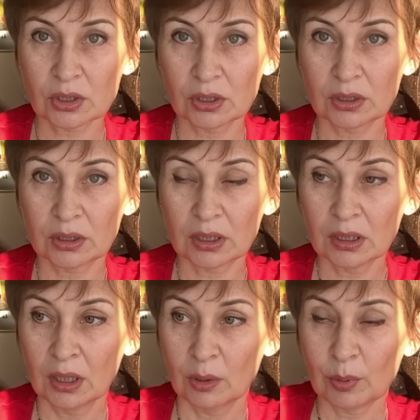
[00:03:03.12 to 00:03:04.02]
жили,
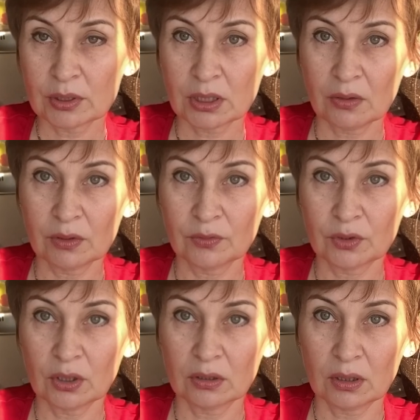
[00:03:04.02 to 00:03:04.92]
да, поставил
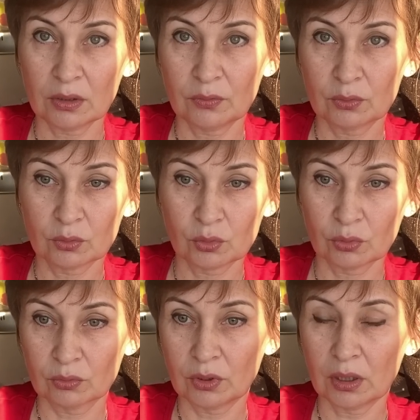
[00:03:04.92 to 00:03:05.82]
фотографию, ну
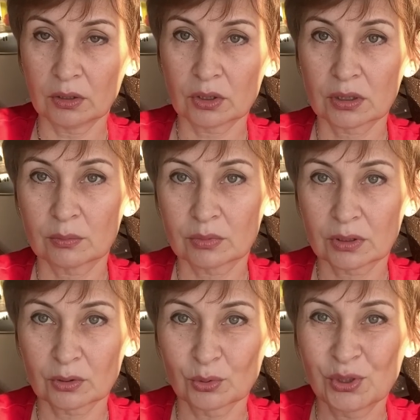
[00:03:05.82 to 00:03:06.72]
что, он рядышком
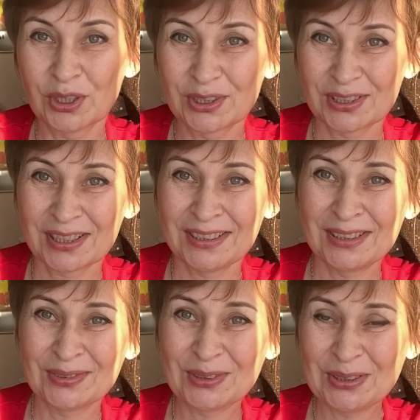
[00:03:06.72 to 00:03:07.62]
соскучился,
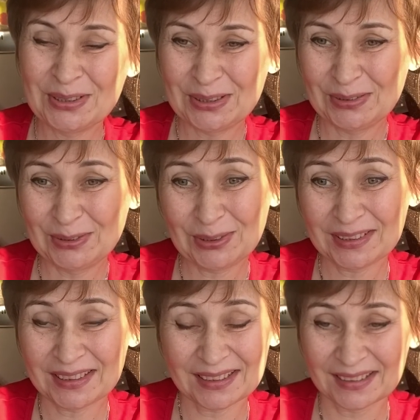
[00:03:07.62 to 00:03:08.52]
сходил в гости и все, а
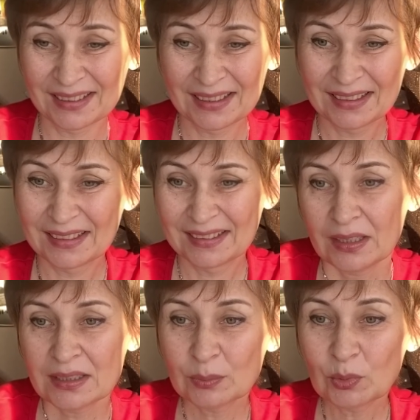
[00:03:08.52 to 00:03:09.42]
так...
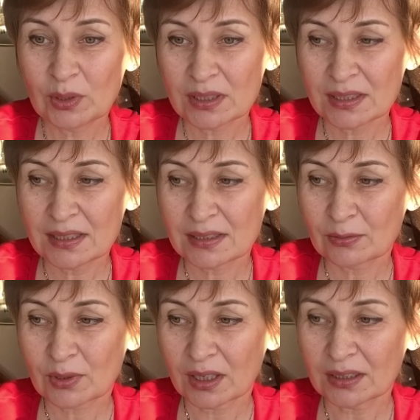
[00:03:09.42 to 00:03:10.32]
И тем более, знаете,
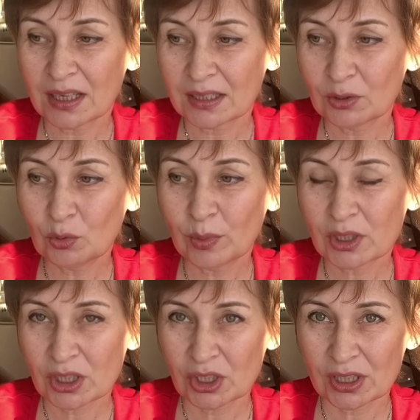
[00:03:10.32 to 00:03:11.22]
вот когда
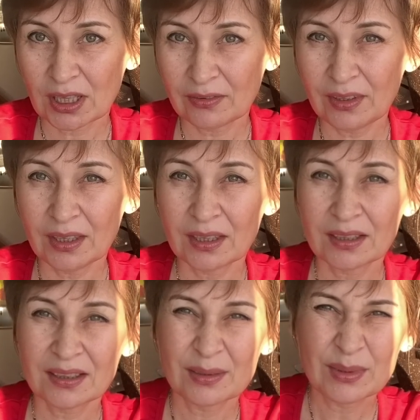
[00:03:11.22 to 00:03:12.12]
думаешь о
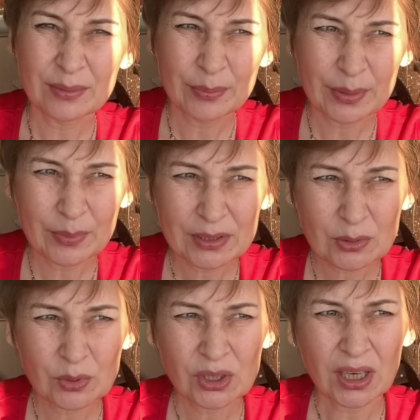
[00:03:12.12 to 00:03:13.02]
человеке, например,
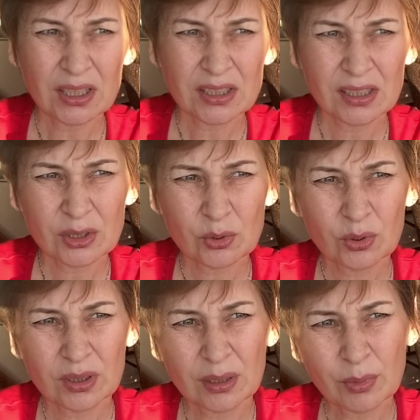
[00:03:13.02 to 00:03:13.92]
скучаешь или
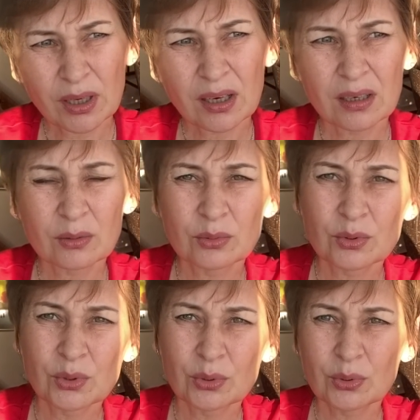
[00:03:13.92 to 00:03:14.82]
что-то там, как
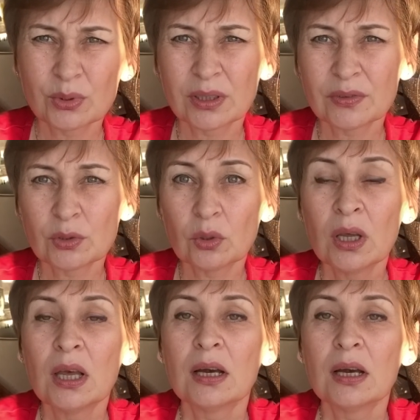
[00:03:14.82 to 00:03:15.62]
он, чудо, все,